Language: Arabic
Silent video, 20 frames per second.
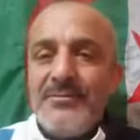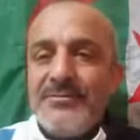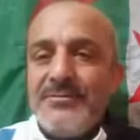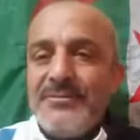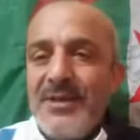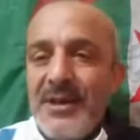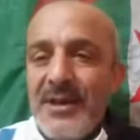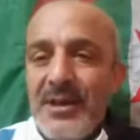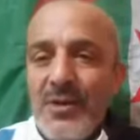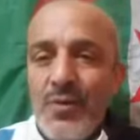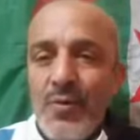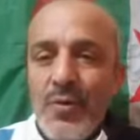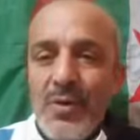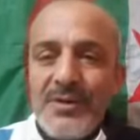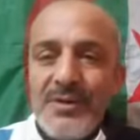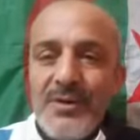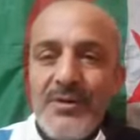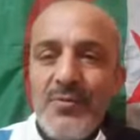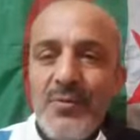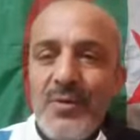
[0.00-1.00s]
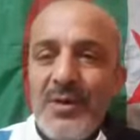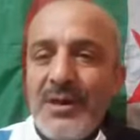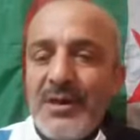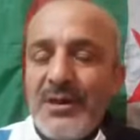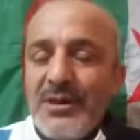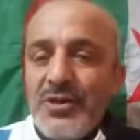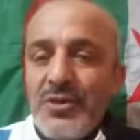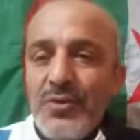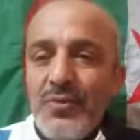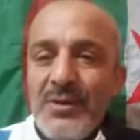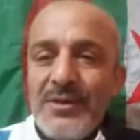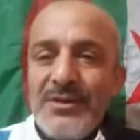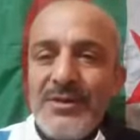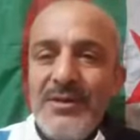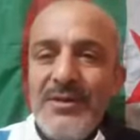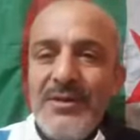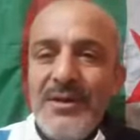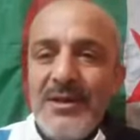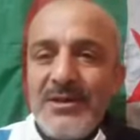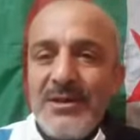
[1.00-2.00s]
داخل الوطن وخارج الوطن
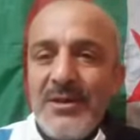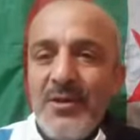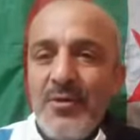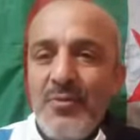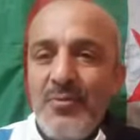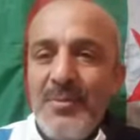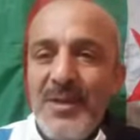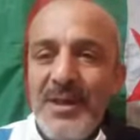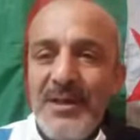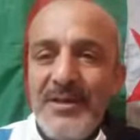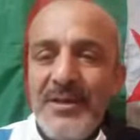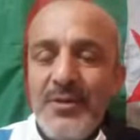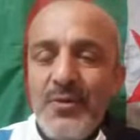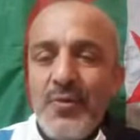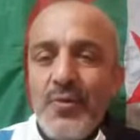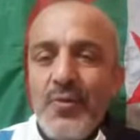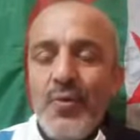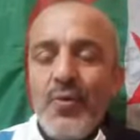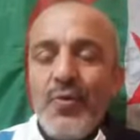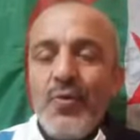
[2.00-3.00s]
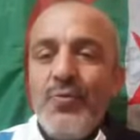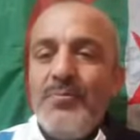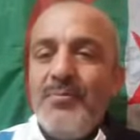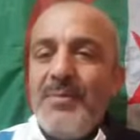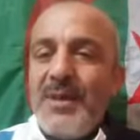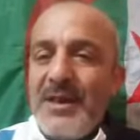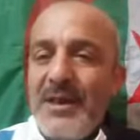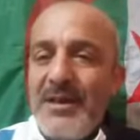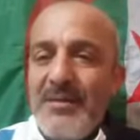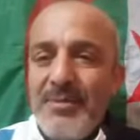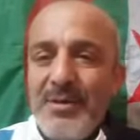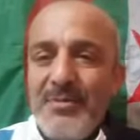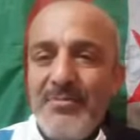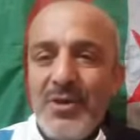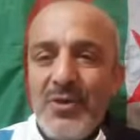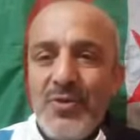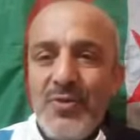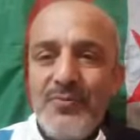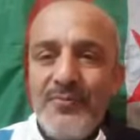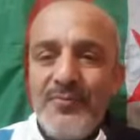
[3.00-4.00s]
الناس اللي معنا نقول لكم مرحبا
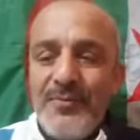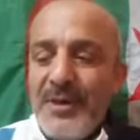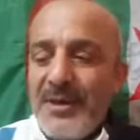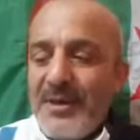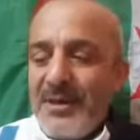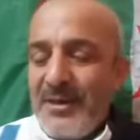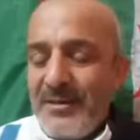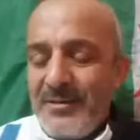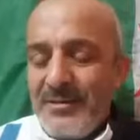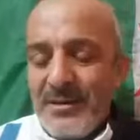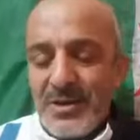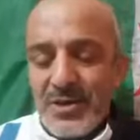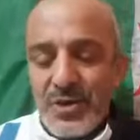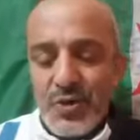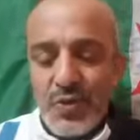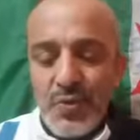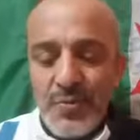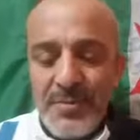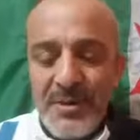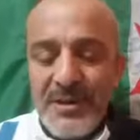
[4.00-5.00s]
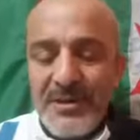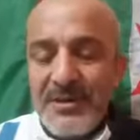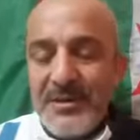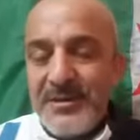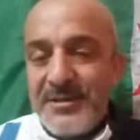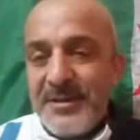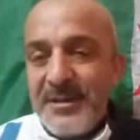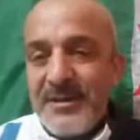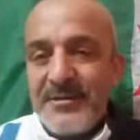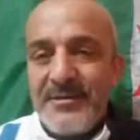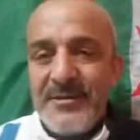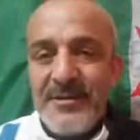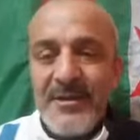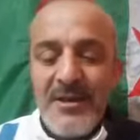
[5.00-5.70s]
بكم في قناه شوبير دي زاد